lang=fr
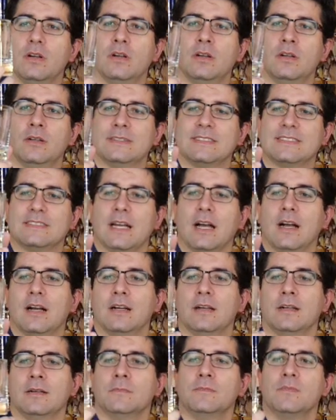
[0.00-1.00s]
Euh, c'est
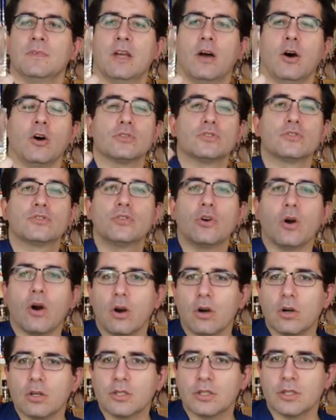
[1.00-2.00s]
un on the
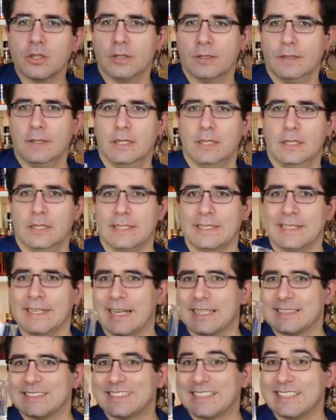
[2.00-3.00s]
rock.
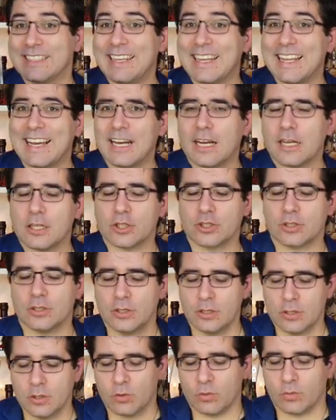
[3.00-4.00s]
Il est assez
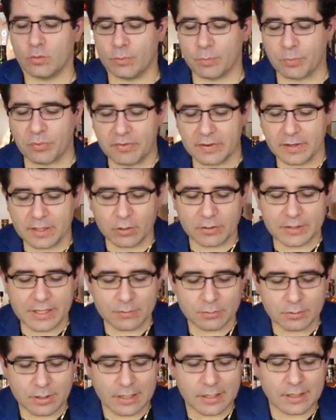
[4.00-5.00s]
large. Vous pouvez en
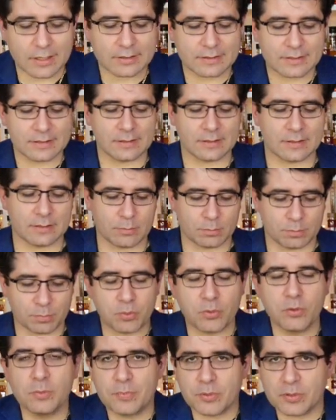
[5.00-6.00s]
avoir des
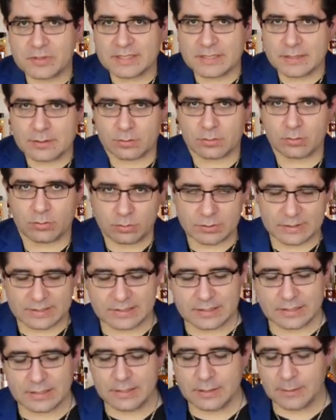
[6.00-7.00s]
plus petits que
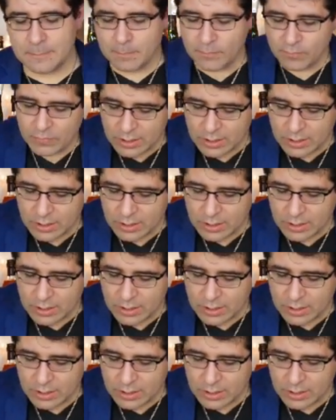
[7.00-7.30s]
celui-ci.